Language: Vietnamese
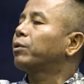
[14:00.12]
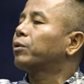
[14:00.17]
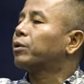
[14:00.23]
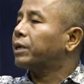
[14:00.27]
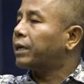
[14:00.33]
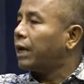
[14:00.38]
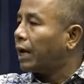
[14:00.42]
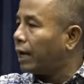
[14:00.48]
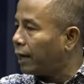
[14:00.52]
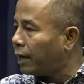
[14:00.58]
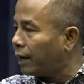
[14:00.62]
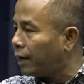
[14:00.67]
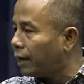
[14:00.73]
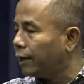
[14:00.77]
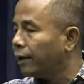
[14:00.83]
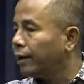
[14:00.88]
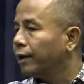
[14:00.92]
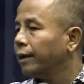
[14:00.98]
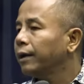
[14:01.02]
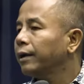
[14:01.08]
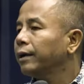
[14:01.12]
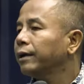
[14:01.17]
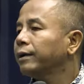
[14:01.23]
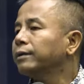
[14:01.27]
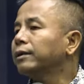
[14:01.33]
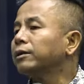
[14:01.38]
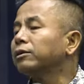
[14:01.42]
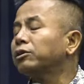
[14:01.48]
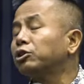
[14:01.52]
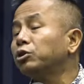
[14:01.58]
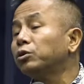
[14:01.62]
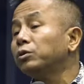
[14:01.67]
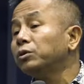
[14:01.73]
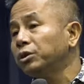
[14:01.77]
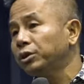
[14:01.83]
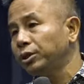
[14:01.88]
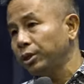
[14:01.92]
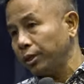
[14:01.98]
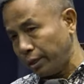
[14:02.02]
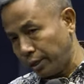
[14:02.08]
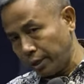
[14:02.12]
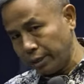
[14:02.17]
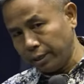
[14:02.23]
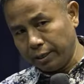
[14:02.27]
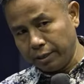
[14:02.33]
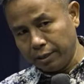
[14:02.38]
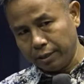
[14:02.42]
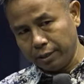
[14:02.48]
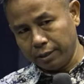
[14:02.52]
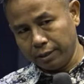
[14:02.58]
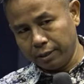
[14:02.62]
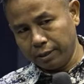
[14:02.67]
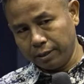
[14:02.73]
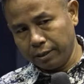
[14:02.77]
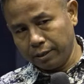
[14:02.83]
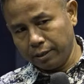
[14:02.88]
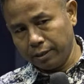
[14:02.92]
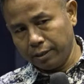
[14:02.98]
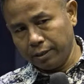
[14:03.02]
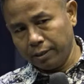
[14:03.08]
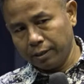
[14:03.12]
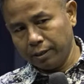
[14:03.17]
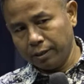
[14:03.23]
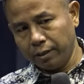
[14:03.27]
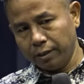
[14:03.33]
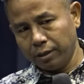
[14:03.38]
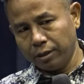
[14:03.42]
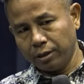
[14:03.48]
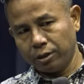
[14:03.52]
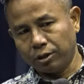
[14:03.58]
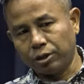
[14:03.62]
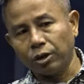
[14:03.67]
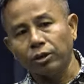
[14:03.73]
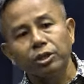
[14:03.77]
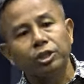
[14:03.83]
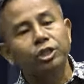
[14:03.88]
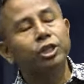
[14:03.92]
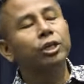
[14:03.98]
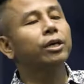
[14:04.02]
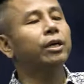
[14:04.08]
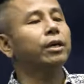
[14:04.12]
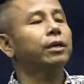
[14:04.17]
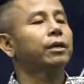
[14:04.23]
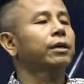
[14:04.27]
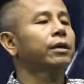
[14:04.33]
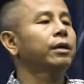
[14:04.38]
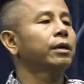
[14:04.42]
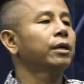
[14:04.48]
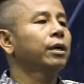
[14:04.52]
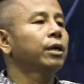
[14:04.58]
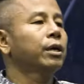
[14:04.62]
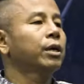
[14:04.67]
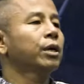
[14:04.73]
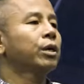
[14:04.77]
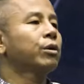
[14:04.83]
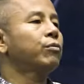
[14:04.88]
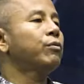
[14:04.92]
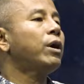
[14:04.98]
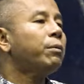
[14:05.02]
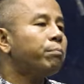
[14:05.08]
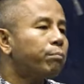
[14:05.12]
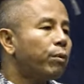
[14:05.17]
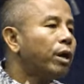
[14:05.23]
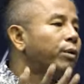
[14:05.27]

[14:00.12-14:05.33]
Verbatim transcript: bồ cài. Nâng tuân chì rì. Tuân chì rì. Khoác